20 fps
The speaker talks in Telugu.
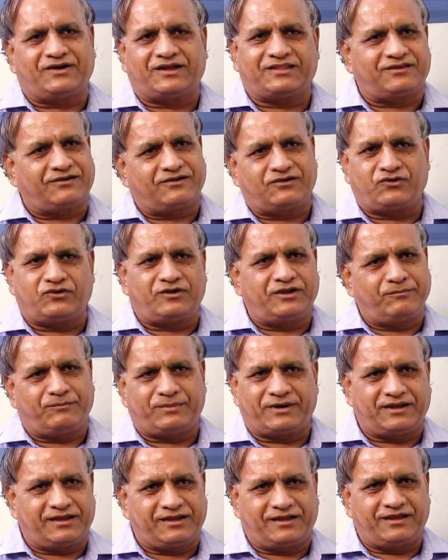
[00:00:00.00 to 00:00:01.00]
వాతావరణంలో
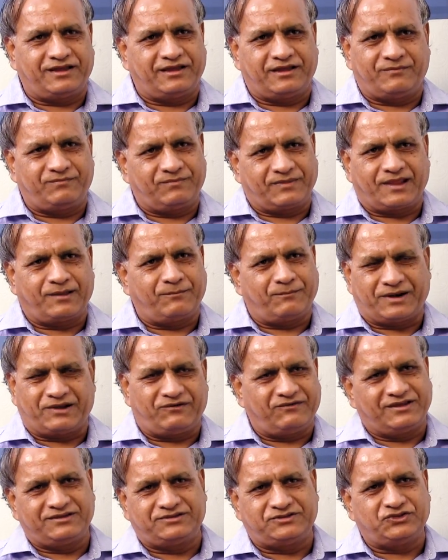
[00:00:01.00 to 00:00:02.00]
ఇప్పటికే
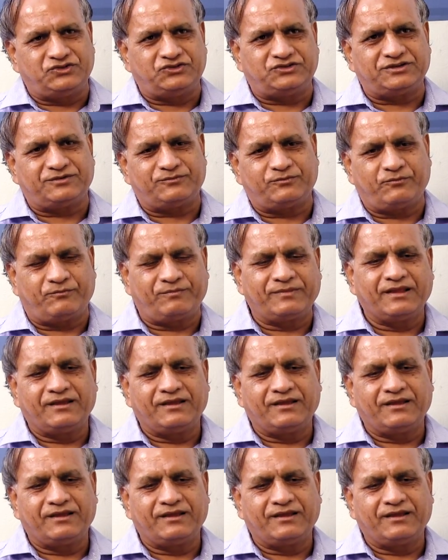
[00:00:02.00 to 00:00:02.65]
ప్రవేశించాము